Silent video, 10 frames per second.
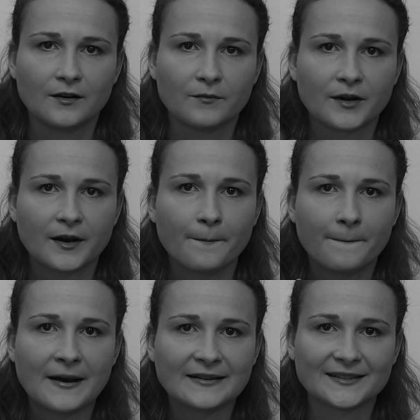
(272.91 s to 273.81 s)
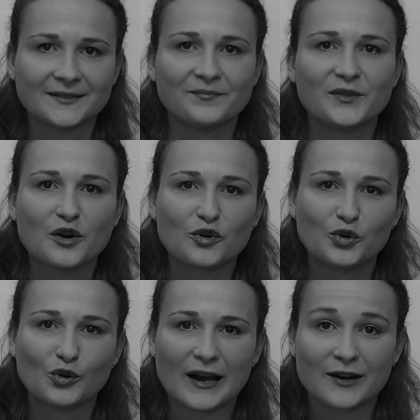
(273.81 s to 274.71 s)
Nomor 4.
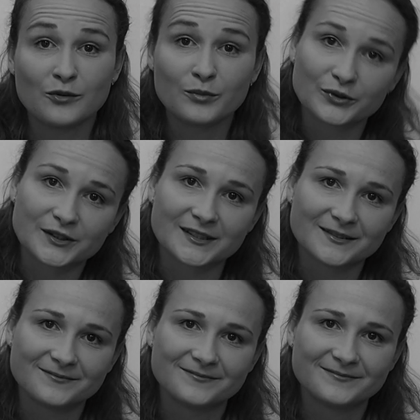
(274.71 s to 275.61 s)
Gula kubus.